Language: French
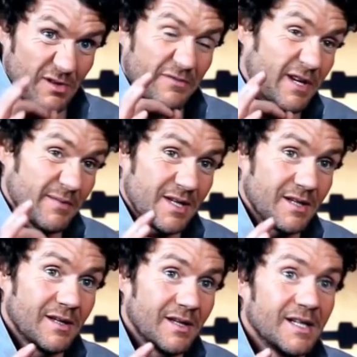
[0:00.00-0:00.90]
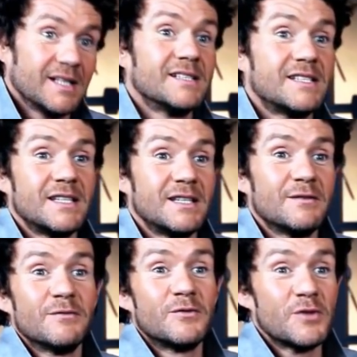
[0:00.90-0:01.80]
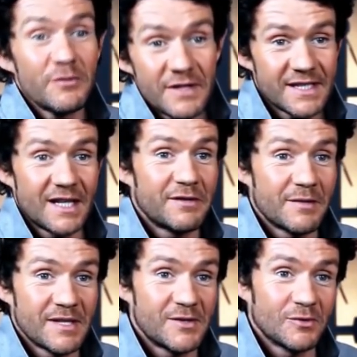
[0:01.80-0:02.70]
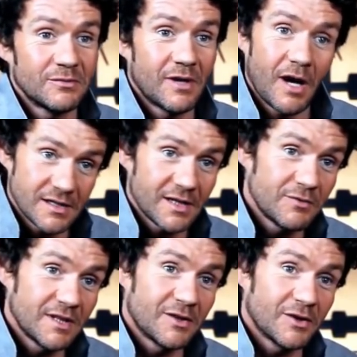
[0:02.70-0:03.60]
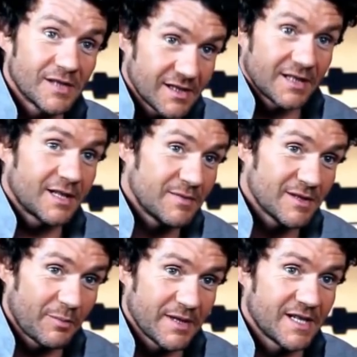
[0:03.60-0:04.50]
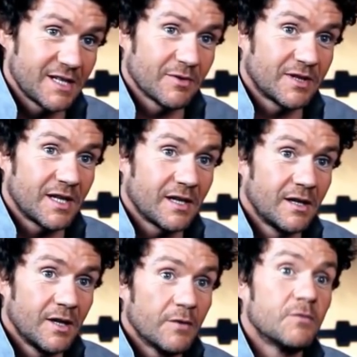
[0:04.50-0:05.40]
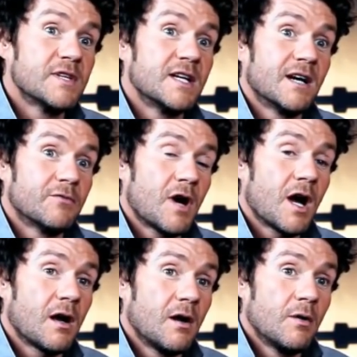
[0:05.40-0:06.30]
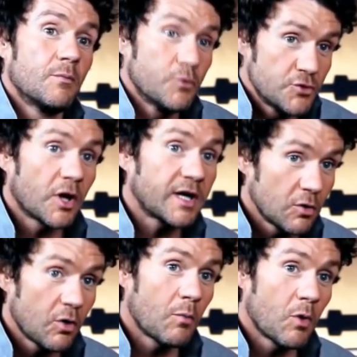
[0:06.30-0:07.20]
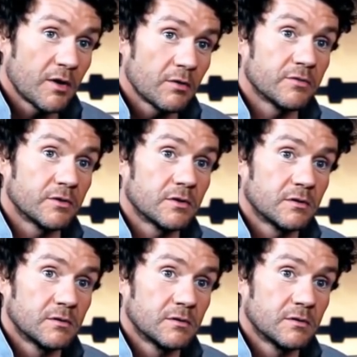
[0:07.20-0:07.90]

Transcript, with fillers: sont enflammés. Si vous enlevez cette inflammation grâce à une détox, à certaines mises en place alimentaires, vous allez avoir plusieurs kilos en moins dans le ventre.